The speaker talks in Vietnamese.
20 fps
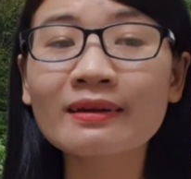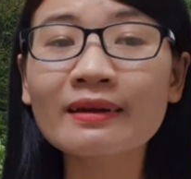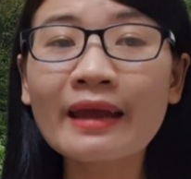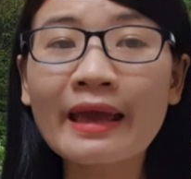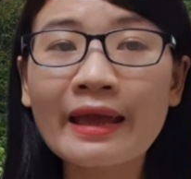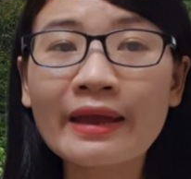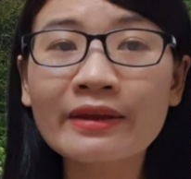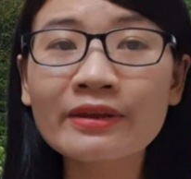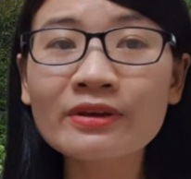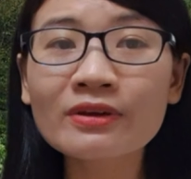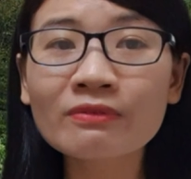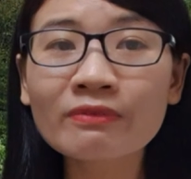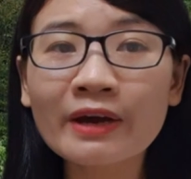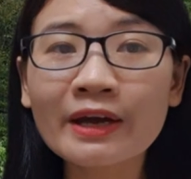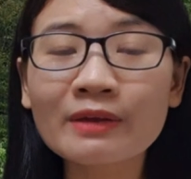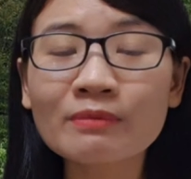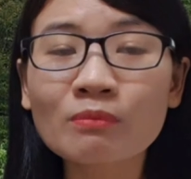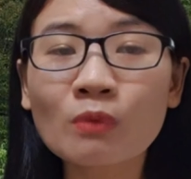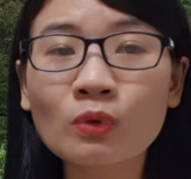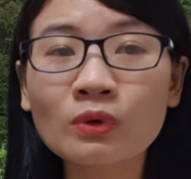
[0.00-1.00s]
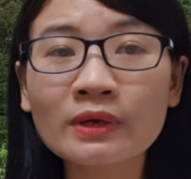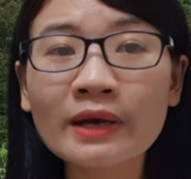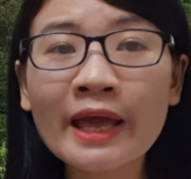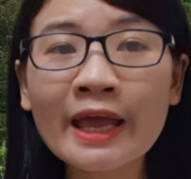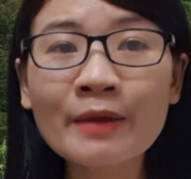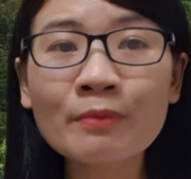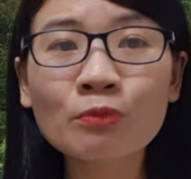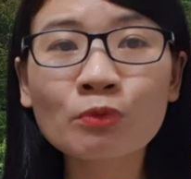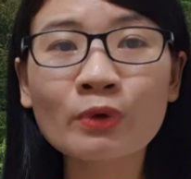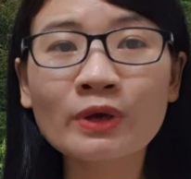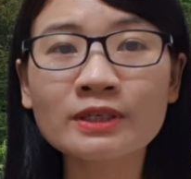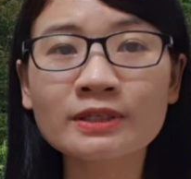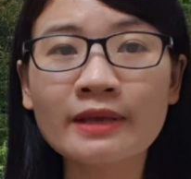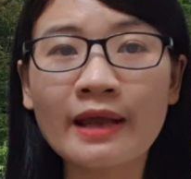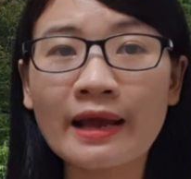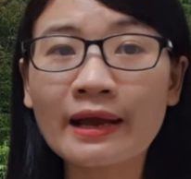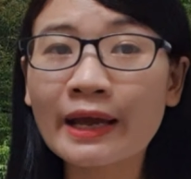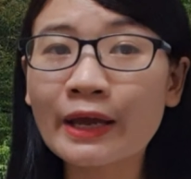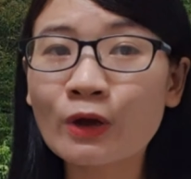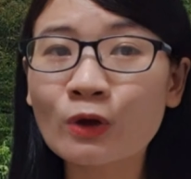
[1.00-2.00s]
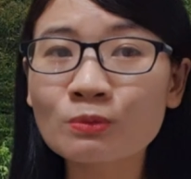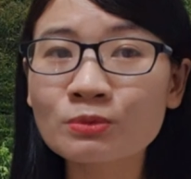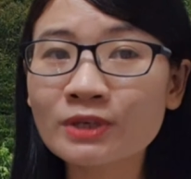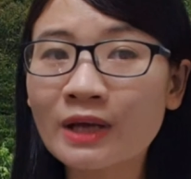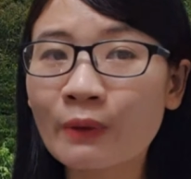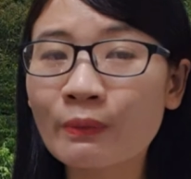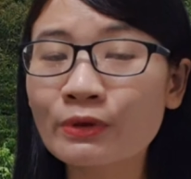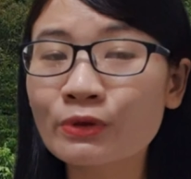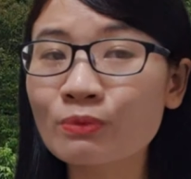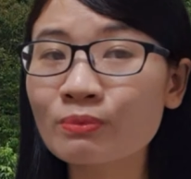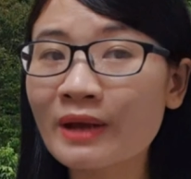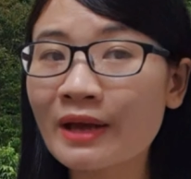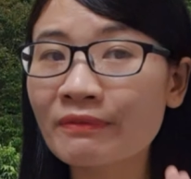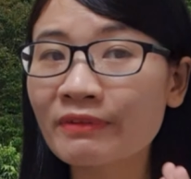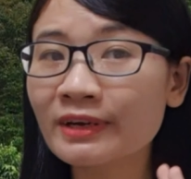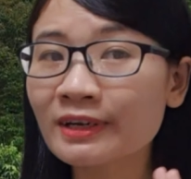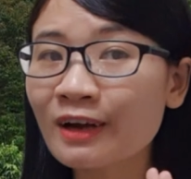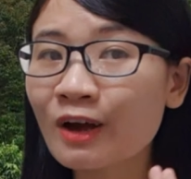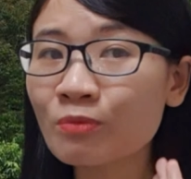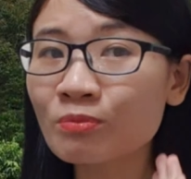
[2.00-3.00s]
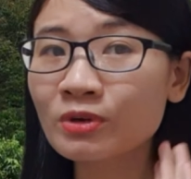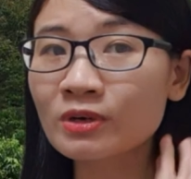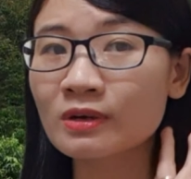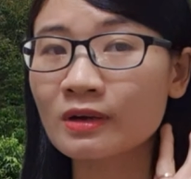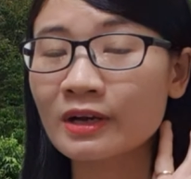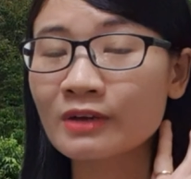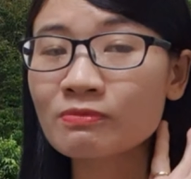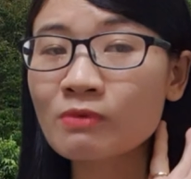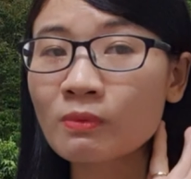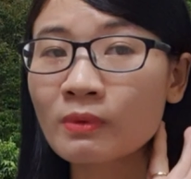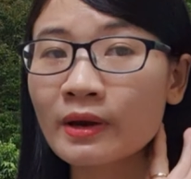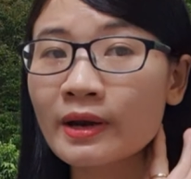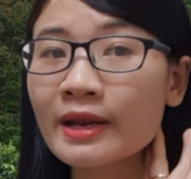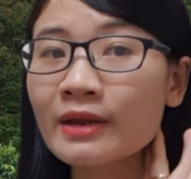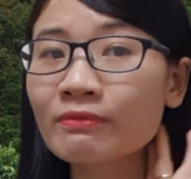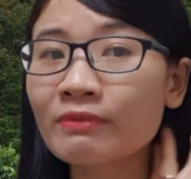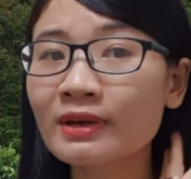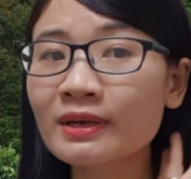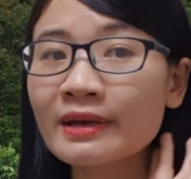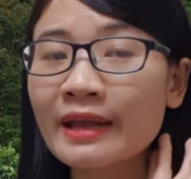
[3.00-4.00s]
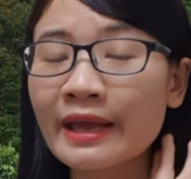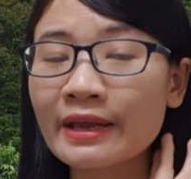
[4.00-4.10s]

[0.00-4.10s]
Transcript: để như vậy một đêm qua sáng ngày hôm sau thì chúng ta vẫn không rửa cái vùng này đi vẫn